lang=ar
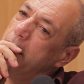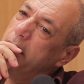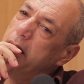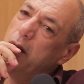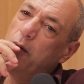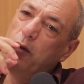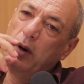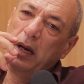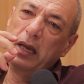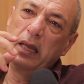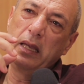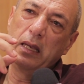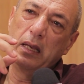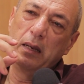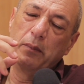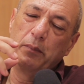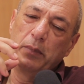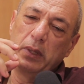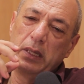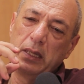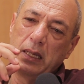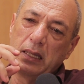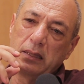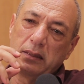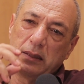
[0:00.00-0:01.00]
نوعية
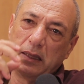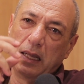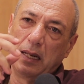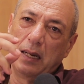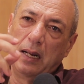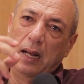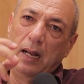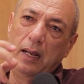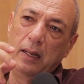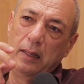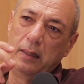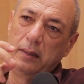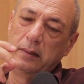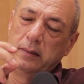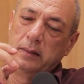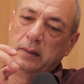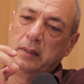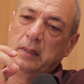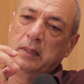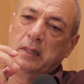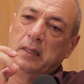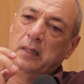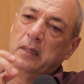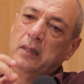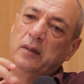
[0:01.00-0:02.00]
من الطرح
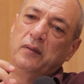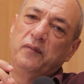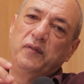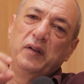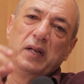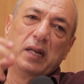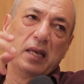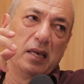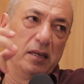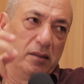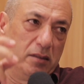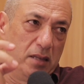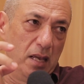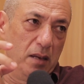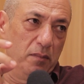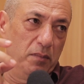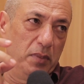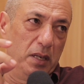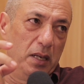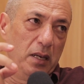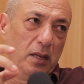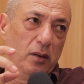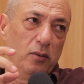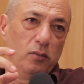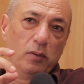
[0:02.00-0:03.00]
في
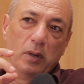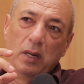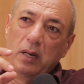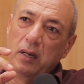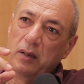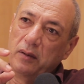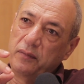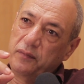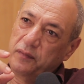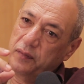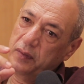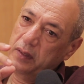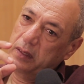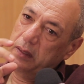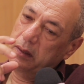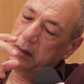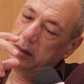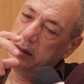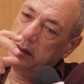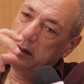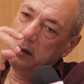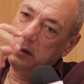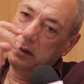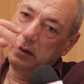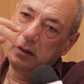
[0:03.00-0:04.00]
الكتابة
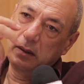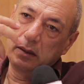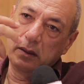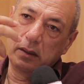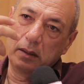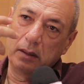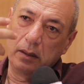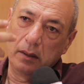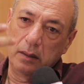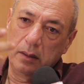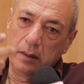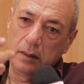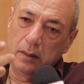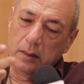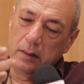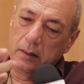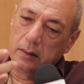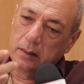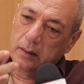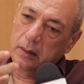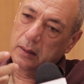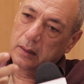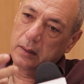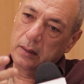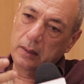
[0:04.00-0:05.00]
وفي
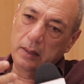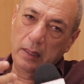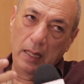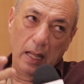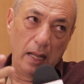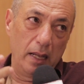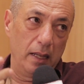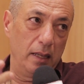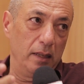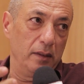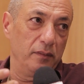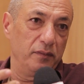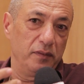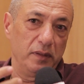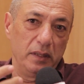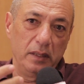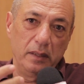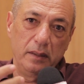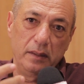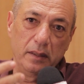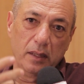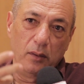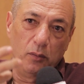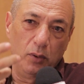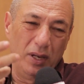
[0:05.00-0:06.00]
آه،
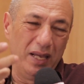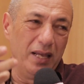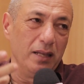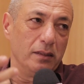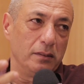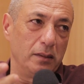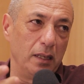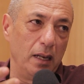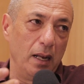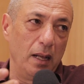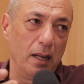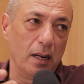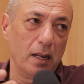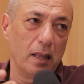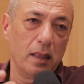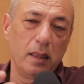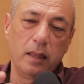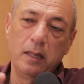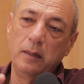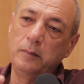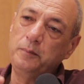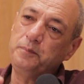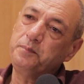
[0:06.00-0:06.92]
في نوعية العرض